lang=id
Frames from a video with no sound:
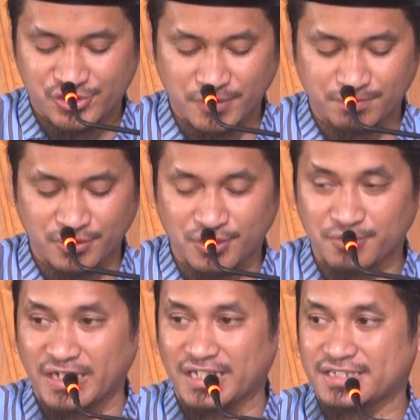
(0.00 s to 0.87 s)

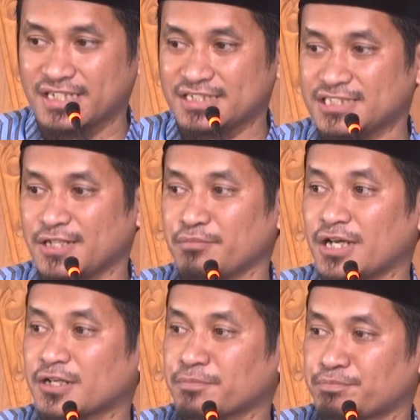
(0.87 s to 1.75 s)
sebelum adanya
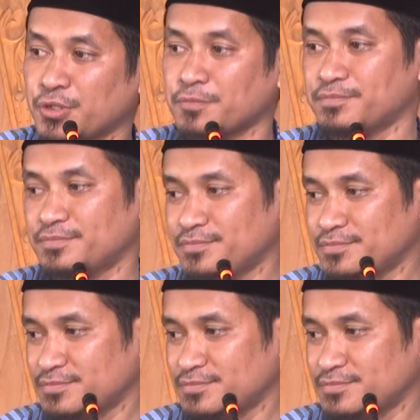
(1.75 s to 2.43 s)
marbub.